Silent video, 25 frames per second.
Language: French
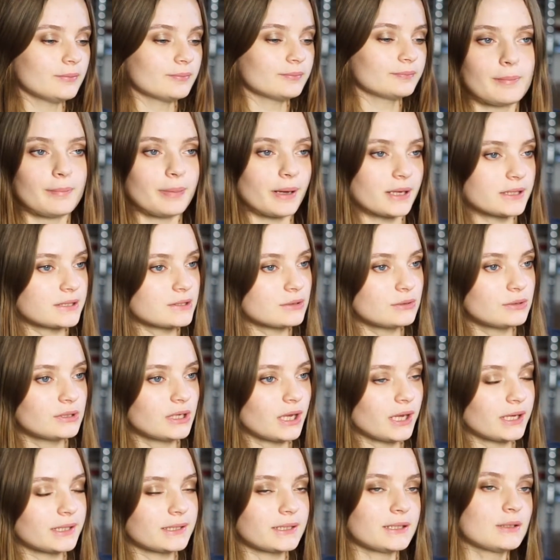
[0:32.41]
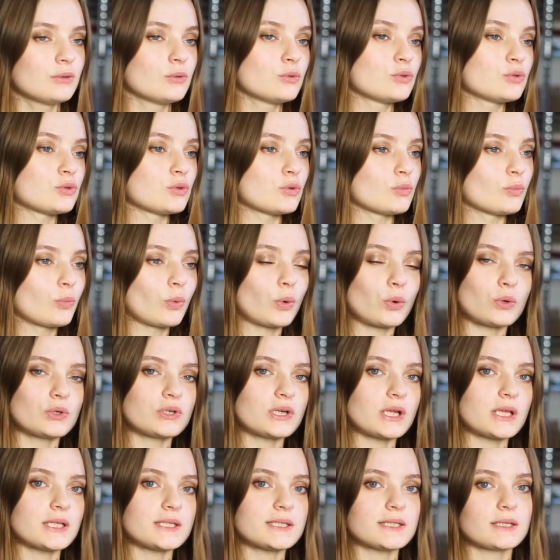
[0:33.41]
La particularité de ce
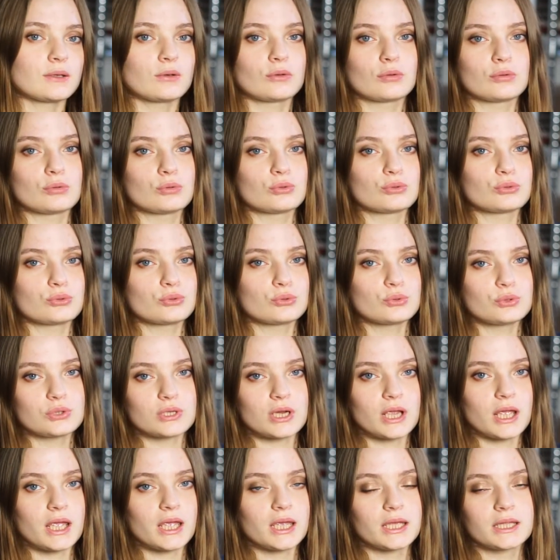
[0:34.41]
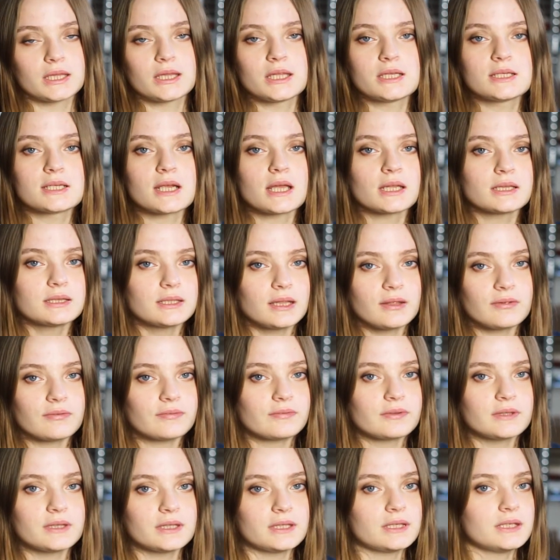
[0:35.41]
projet c'est que le sujet est déjà
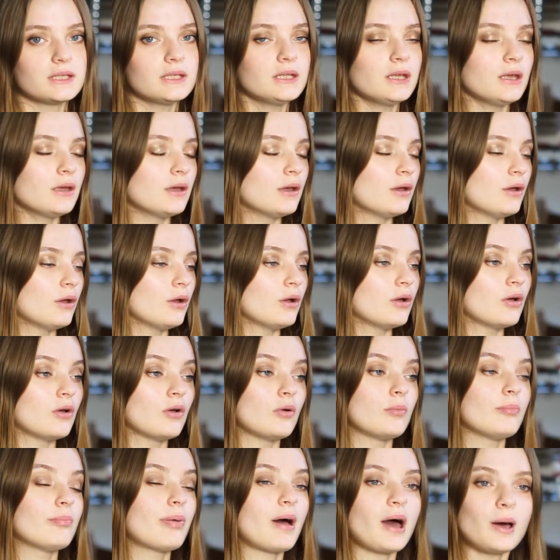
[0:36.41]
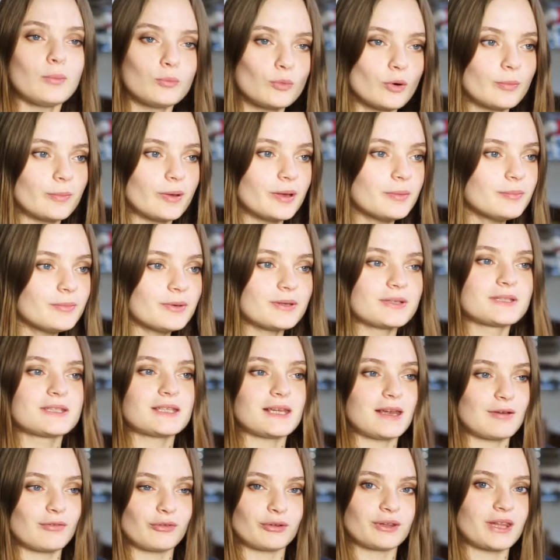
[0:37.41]
défini euh, par moi-même,
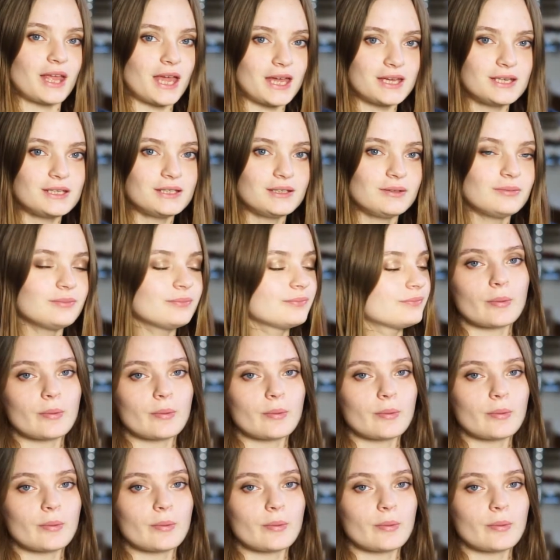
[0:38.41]
c'est l'avantage.